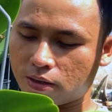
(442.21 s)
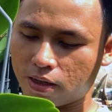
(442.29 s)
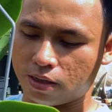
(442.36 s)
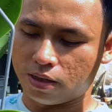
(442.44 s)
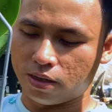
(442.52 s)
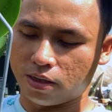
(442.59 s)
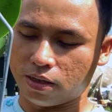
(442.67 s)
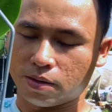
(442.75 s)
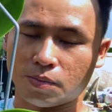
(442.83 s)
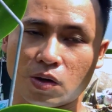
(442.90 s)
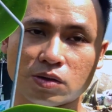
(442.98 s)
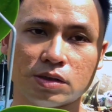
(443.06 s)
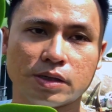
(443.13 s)
Tại vì
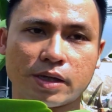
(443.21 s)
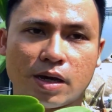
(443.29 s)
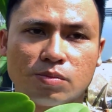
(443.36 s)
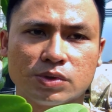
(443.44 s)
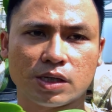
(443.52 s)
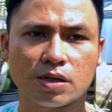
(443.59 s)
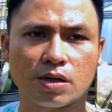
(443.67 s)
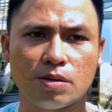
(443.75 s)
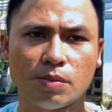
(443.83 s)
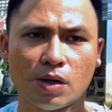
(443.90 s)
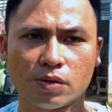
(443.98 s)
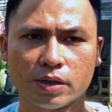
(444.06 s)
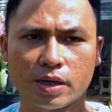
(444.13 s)
mỗi người trồng sẽ có
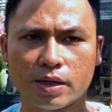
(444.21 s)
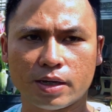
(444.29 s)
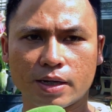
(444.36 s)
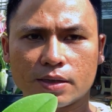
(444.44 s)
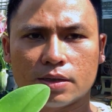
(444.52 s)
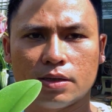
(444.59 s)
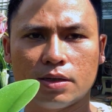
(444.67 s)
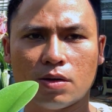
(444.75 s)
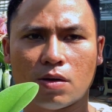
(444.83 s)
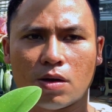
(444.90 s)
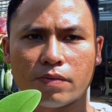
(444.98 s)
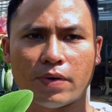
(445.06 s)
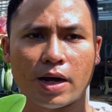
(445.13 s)
mỗi cái cách tưới
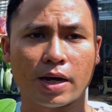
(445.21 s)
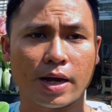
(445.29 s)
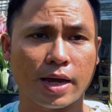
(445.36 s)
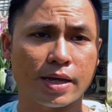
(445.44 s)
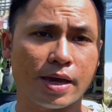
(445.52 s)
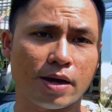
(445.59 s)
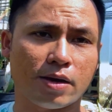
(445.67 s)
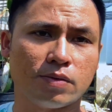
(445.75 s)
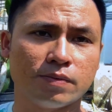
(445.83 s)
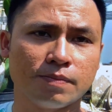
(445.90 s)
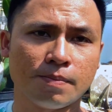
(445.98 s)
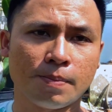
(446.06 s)
hoa phân khác nhau.